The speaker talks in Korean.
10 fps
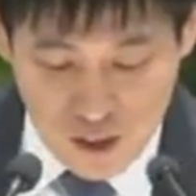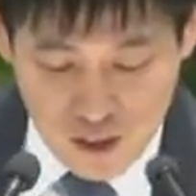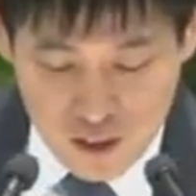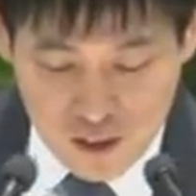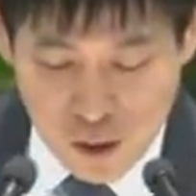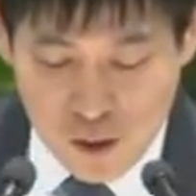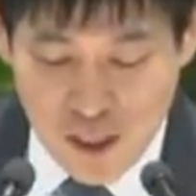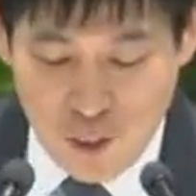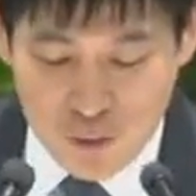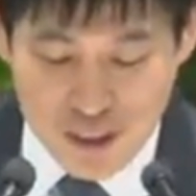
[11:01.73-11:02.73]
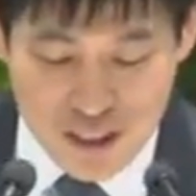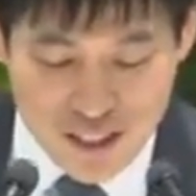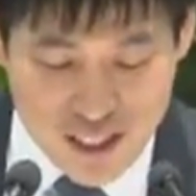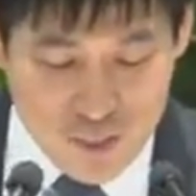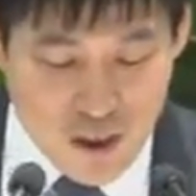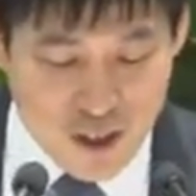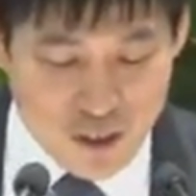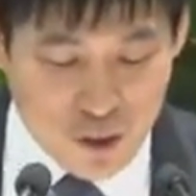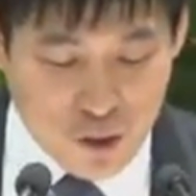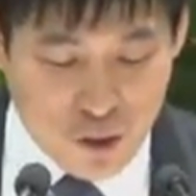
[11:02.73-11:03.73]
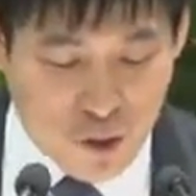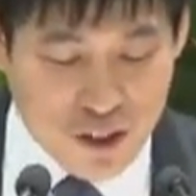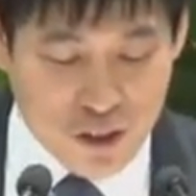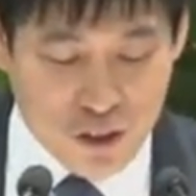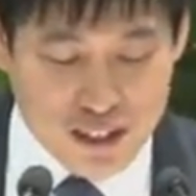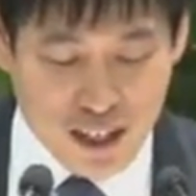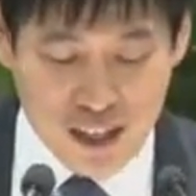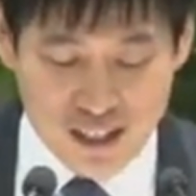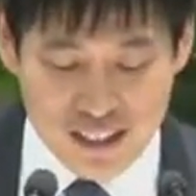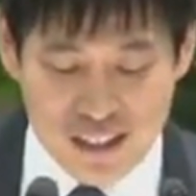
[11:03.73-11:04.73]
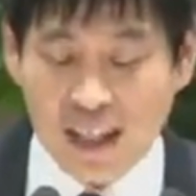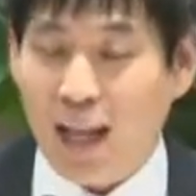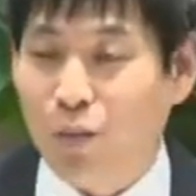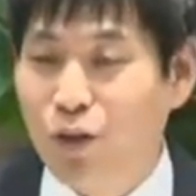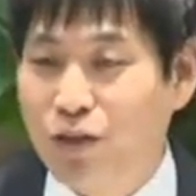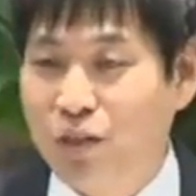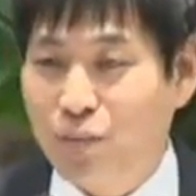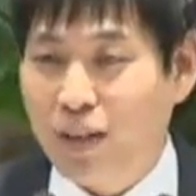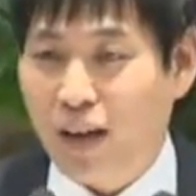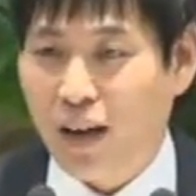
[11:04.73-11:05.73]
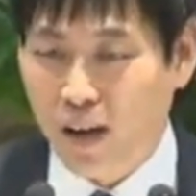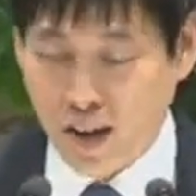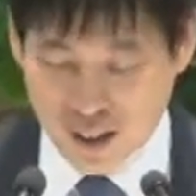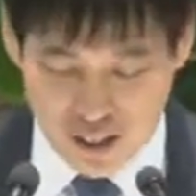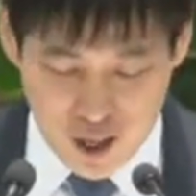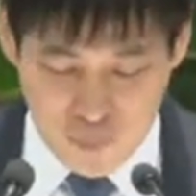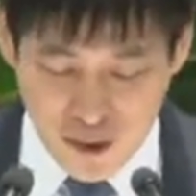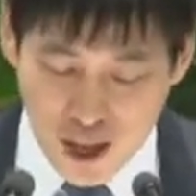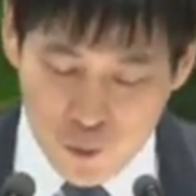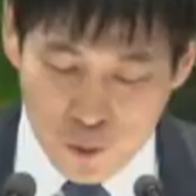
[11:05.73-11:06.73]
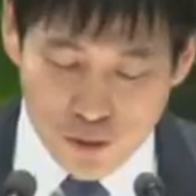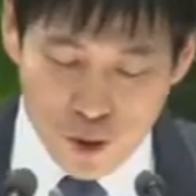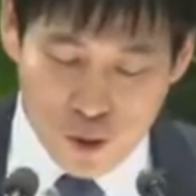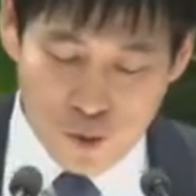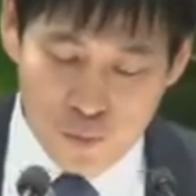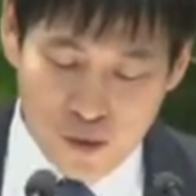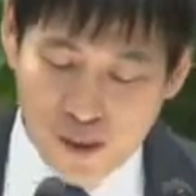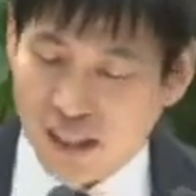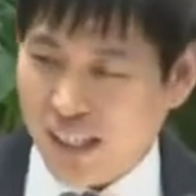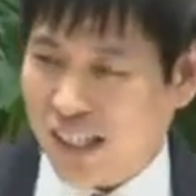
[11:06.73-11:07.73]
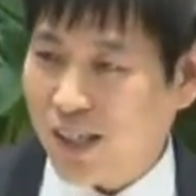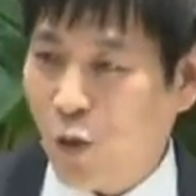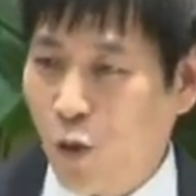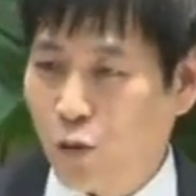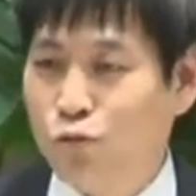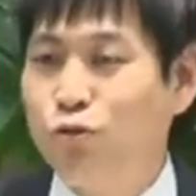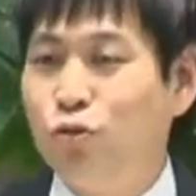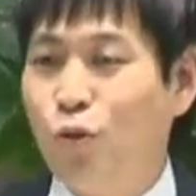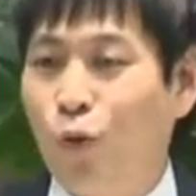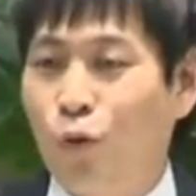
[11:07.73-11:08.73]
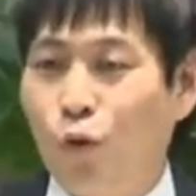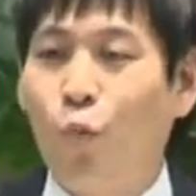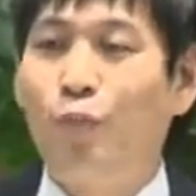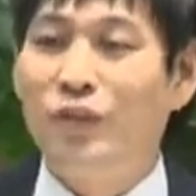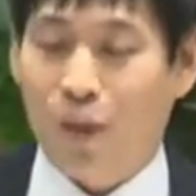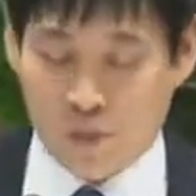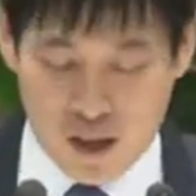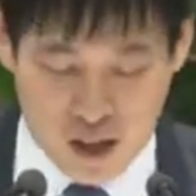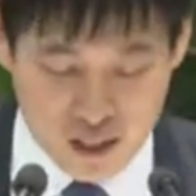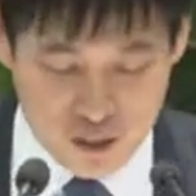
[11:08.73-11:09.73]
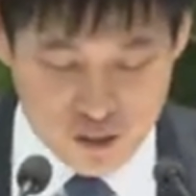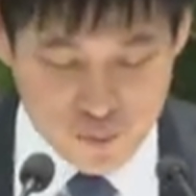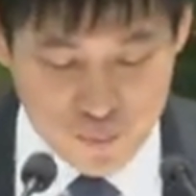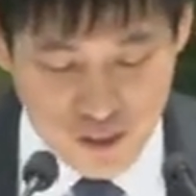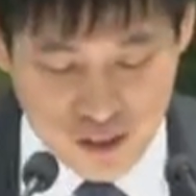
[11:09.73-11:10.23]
떨기나무는 그 지방에서 여기저기 자라는 흔한 나무였습니다. 키가 백향목처럼 크고 굵고 높은 나무가 아니었습니다.